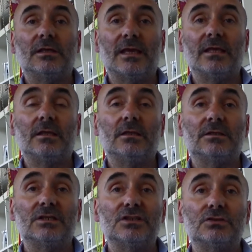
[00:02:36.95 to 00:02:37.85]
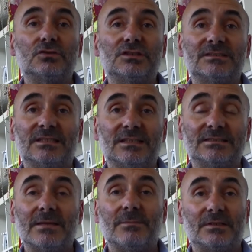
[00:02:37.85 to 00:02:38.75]
che
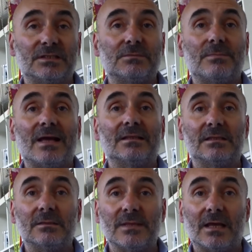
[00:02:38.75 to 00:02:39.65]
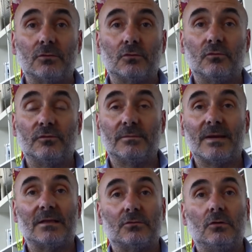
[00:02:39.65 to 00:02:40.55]
366 eh, partecipanti mi hanno
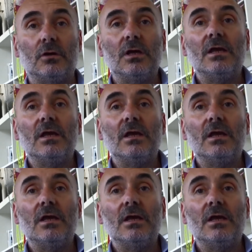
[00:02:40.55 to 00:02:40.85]
confermato